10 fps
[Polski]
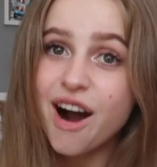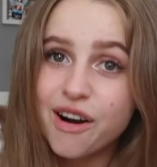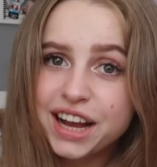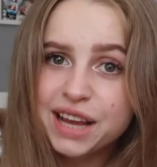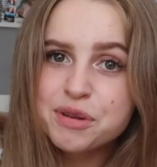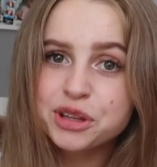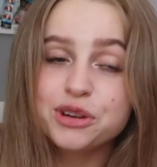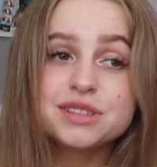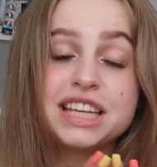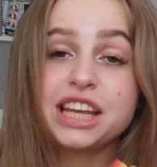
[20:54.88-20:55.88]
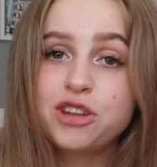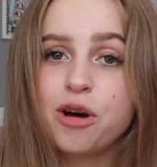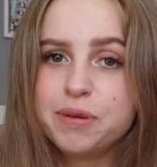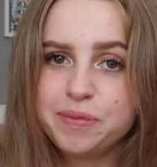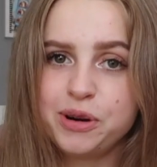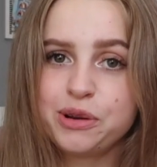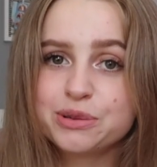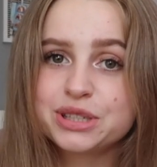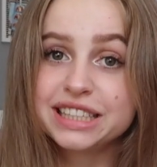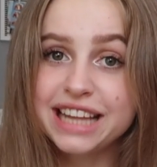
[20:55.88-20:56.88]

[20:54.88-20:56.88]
Ok, moi drodzy, i to by było już